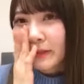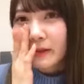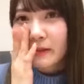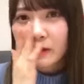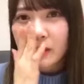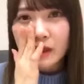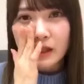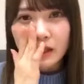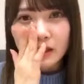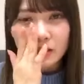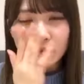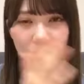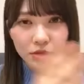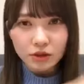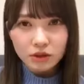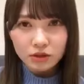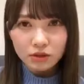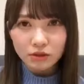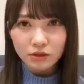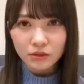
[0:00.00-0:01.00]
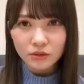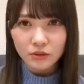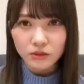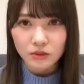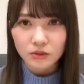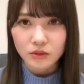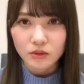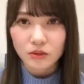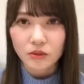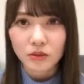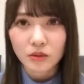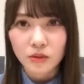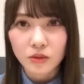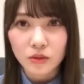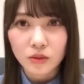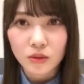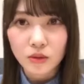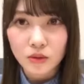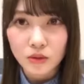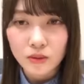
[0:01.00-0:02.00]
でもね、年を
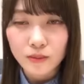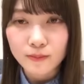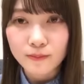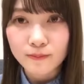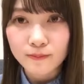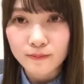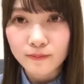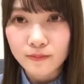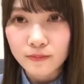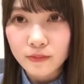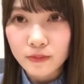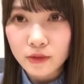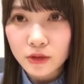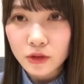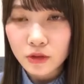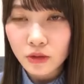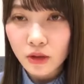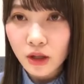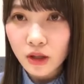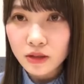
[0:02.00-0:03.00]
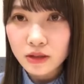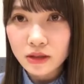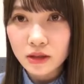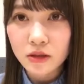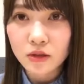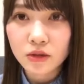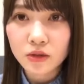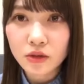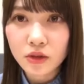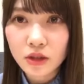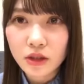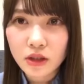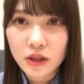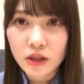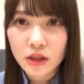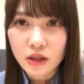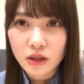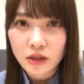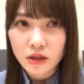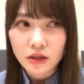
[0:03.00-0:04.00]
小学生の
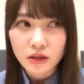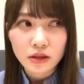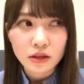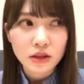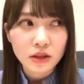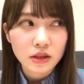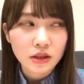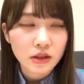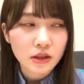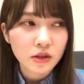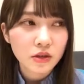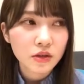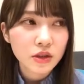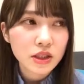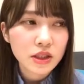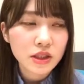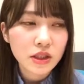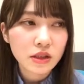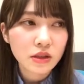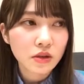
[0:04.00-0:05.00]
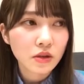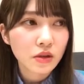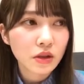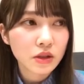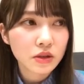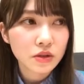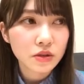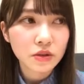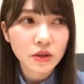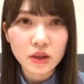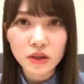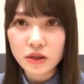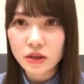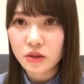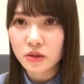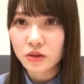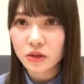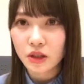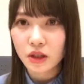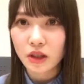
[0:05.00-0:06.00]
時、幼稚園とか小学
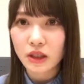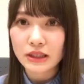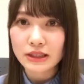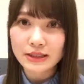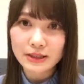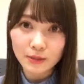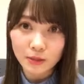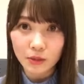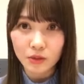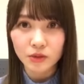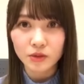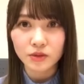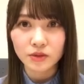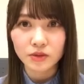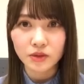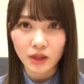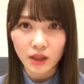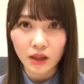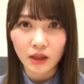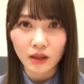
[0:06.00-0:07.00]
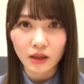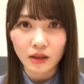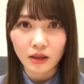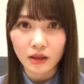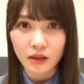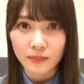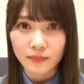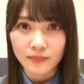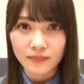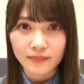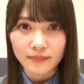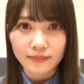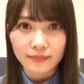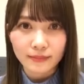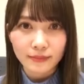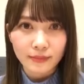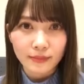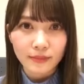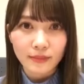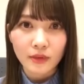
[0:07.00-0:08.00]
生の時が一番遅くて、
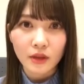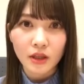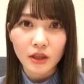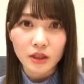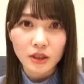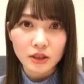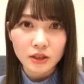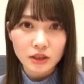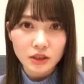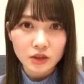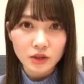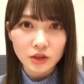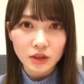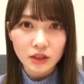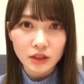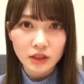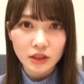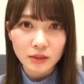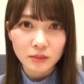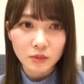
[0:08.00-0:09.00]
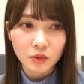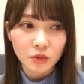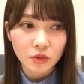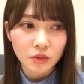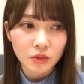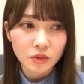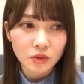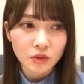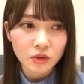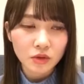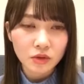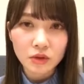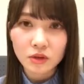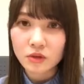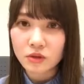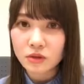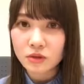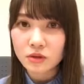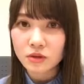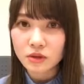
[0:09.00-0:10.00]
でそれでもう本当
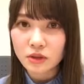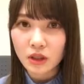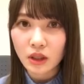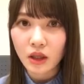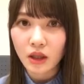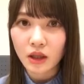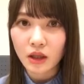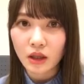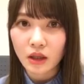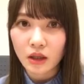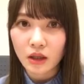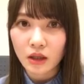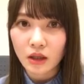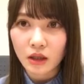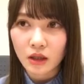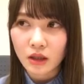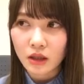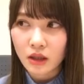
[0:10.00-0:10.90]
に遅くて、